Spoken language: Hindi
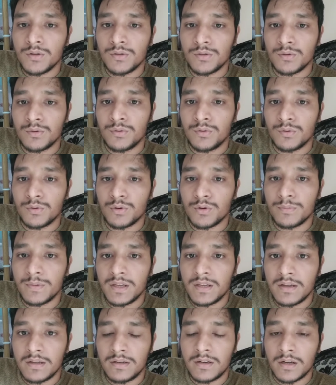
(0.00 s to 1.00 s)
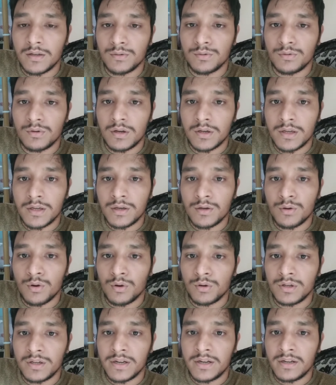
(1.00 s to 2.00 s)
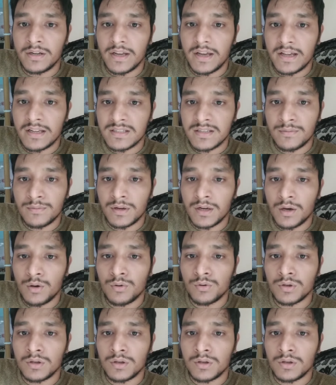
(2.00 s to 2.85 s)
तो उनको मैं यही राय दूंगा कि कंटेंट ऐसा बनाओ